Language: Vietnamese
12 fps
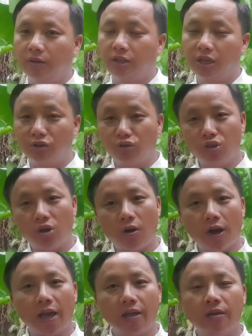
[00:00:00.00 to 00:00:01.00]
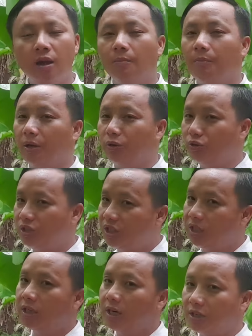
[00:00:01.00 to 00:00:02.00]
thiên nữ dòng cánh mà nữ
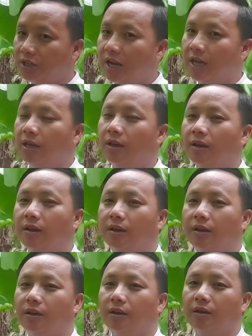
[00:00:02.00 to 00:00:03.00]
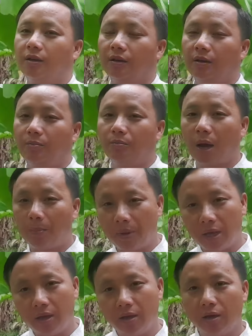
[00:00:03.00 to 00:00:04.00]
chỉ sai sai mà
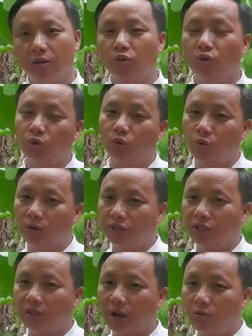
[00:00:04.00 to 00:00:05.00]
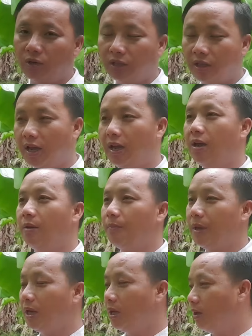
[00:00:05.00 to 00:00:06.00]
bé yếu tua chỉ tàu đi thế
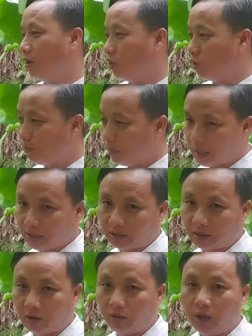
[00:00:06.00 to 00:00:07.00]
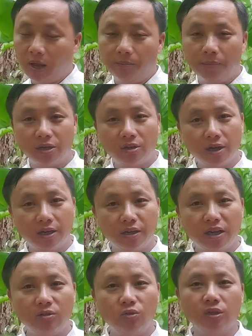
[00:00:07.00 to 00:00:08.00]
bé yếu ba chỉ tàu mà giờ liên
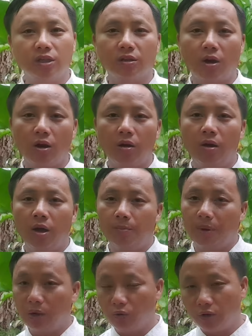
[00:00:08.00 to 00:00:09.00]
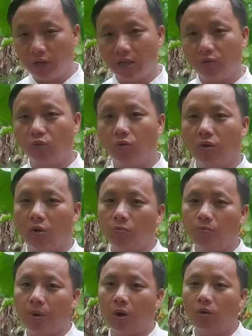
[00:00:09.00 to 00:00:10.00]
niên nô nỉ no bé luôn nành cụ lỏng
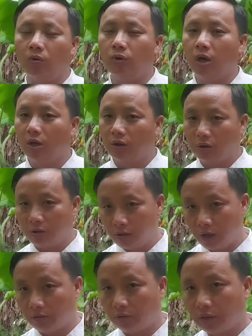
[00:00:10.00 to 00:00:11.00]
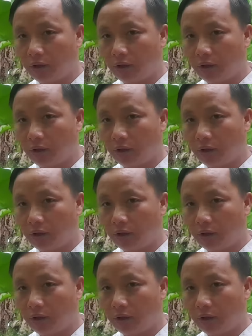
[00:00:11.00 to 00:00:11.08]
bảo lợn